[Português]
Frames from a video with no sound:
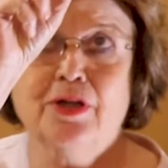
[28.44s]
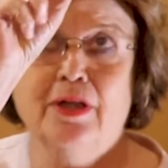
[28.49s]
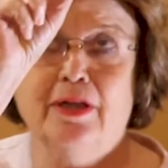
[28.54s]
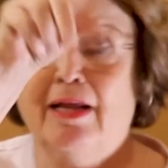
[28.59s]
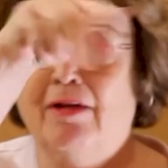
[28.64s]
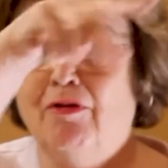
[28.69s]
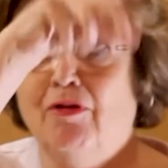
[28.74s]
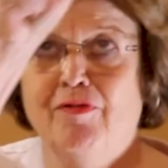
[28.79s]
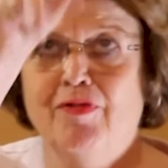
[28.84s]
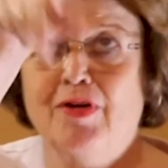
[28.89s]

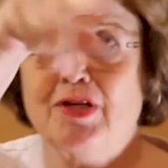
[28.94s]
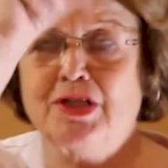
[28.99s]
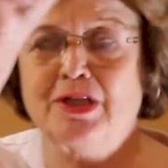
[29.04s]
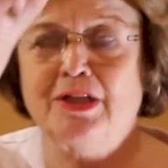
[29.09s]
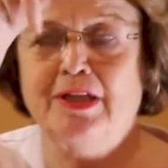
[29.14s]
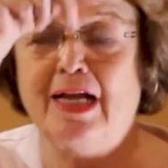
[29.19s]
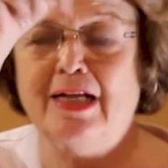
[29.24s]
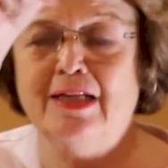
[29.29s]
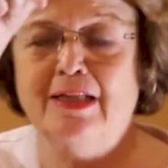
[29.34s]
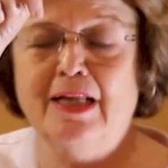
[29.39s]
na
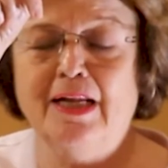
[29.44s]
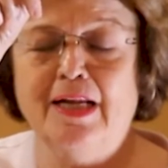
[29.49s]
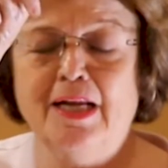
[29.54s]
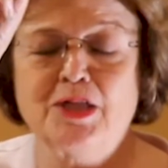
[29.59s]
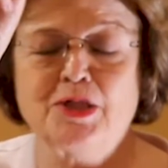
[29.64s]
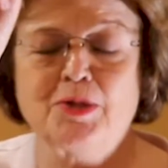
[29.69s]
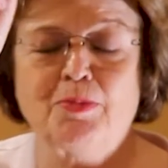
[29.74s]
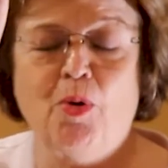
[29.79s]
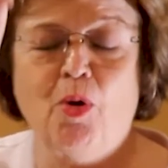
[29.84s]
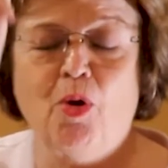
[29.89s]
Universidade de
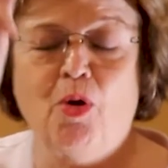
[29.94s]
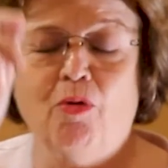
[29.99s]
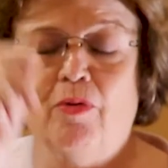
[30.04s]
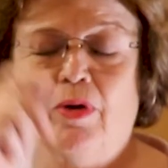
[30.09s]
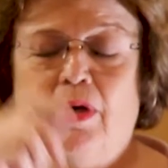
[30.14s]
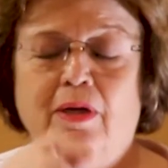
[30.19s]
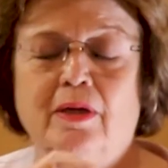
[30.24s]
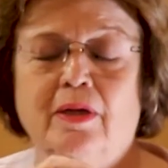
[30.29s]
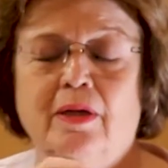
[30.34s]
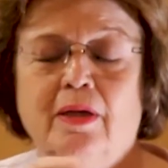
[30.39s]

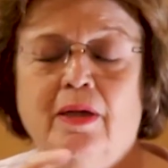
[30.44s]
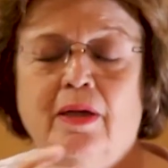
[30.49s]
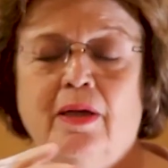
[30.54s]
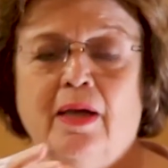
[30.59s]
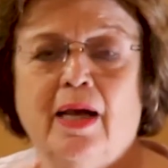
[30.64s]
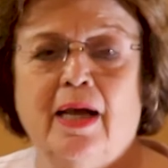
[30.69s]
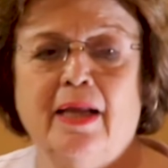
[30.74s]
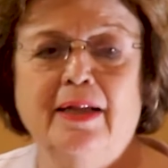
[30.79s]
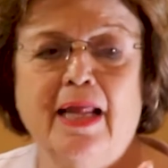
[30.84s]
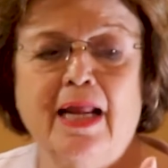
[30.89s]
Lisboa,
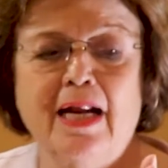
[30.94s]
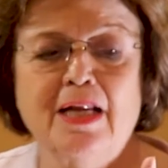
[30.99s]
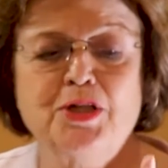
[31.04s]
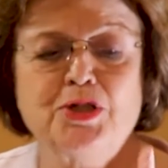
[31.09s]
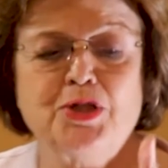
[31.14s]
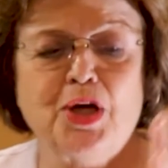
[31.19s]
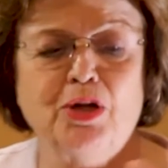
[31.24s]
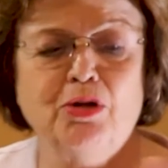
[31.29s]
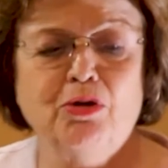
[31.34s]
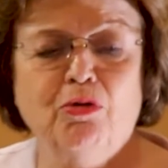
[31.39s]

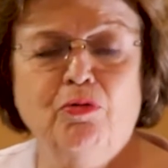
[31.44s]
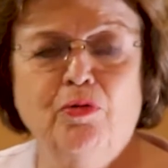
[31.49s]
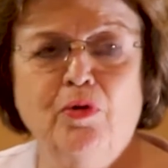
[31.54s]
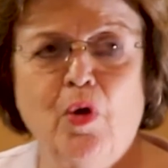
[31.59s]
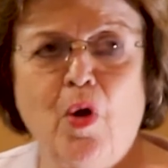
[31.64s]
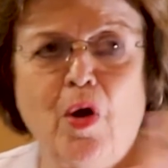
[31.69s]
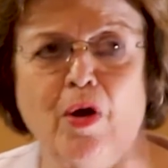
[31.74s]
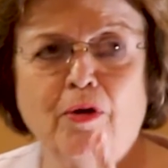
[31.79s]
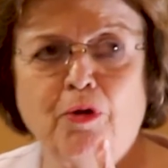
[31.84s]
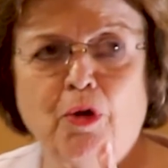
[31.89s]
analisando
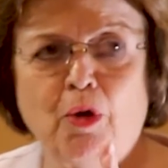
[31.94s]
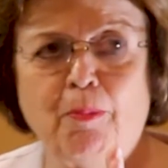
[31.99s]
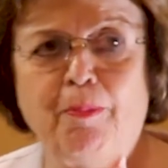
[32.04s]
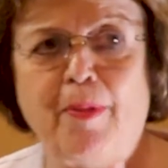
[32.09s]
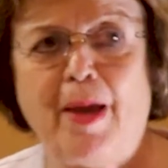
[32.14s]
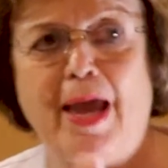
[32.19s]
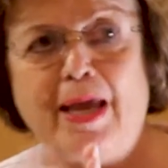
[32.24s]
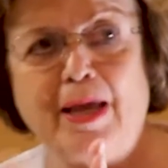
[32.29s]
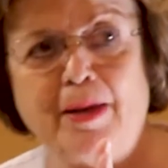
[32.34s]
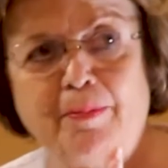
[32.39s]
União
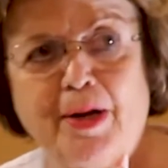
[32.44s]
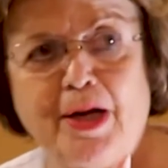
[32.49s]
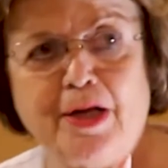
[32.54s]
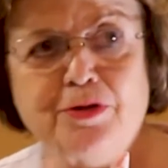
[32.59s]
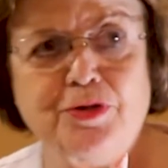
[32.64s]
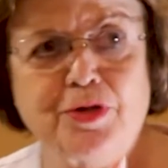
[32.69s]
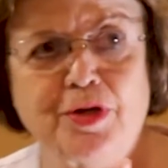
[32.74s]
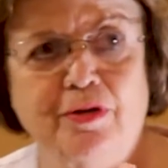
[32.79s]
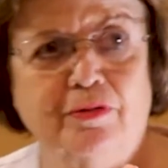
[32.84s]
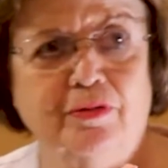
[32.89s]
Europeia e
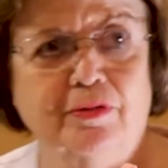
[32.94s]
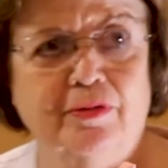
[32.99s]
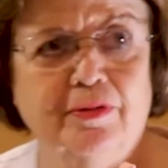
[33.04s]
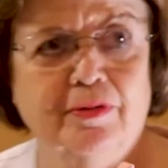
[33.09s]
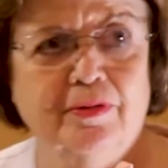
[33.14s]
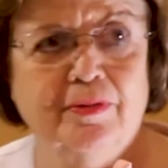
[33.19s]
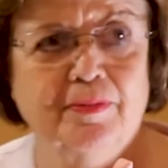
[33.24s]
Brasil,